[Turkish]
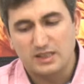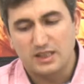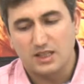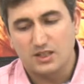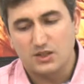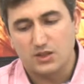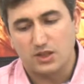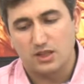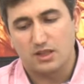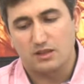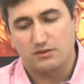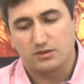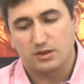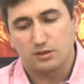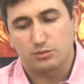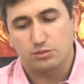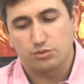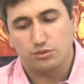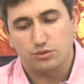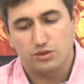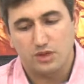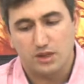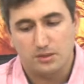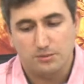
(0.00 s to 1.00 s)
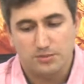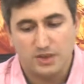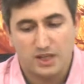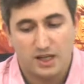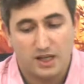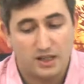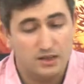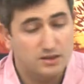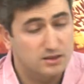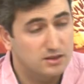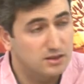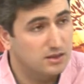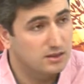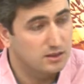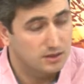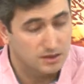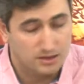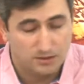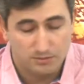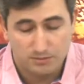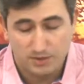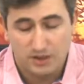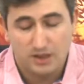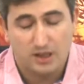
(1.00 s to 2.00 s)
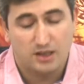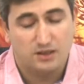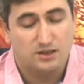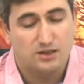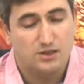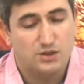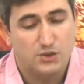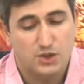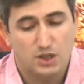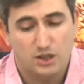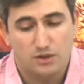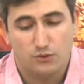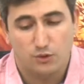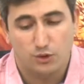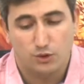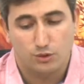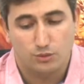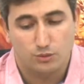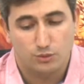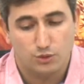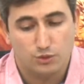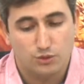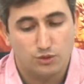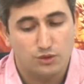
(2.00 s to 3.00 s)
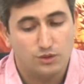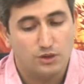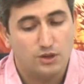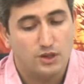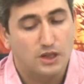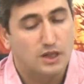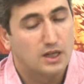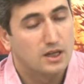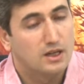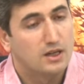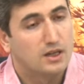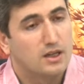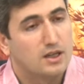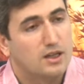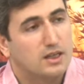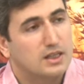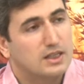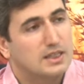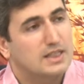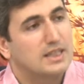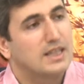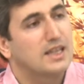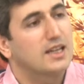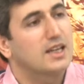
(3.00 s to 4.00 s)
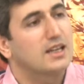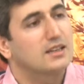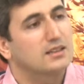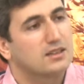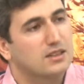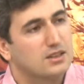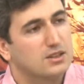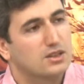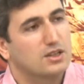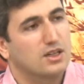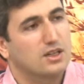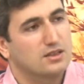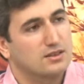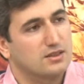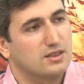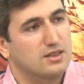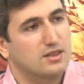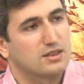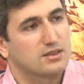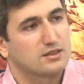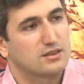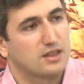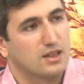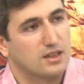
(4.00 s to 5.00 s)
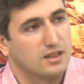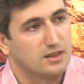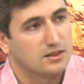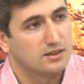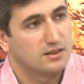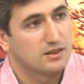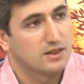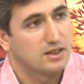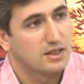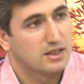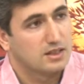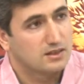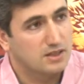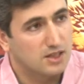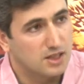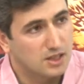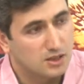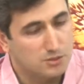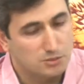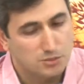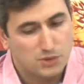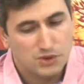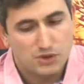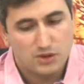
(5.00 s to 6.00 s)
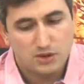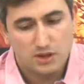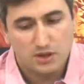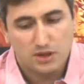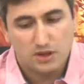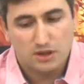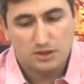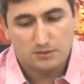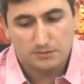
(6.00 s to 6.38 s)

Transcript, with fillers: geçen hafta buradan bir ayet e, bir hadis-i şerif okumuştuk. Gelen itirazlara da değinmiştik.